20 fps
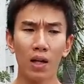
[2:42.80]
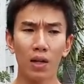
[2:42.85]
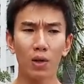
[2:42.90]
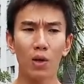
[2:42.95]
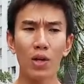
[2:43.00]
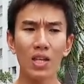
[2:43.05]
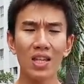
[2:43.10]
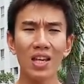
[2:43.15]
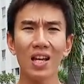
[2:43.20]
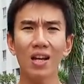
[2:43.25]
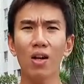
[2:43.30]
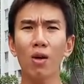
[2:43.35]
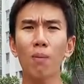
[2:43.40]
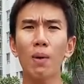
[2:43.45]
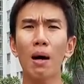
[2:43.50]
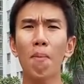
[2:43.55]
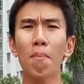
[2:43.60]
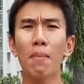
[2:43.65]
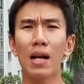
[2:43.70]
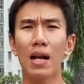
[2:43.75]
tuy nhiên lúc
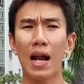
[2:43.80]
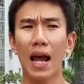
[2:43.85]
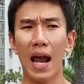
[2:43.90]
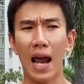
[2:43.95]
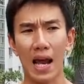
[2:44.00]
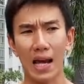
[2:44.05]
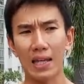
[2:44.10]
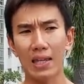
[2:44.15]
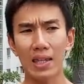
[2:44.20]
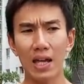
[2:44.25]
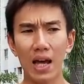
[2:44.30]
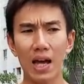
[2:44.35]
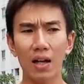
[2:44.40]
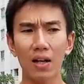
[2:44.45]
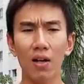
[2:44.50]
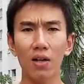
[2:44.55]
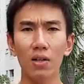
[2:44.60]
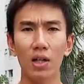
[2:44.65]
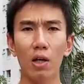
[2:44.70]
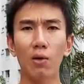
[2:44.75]
đó mình hạn chế
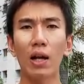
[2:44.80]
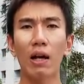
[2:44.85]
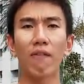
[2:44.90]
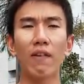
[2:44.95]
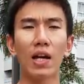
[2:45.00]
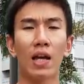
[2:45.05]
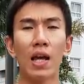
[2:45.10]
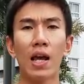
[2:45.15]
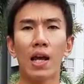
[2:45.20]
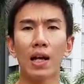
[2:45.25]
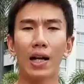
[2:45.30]
rất nhiều tại vì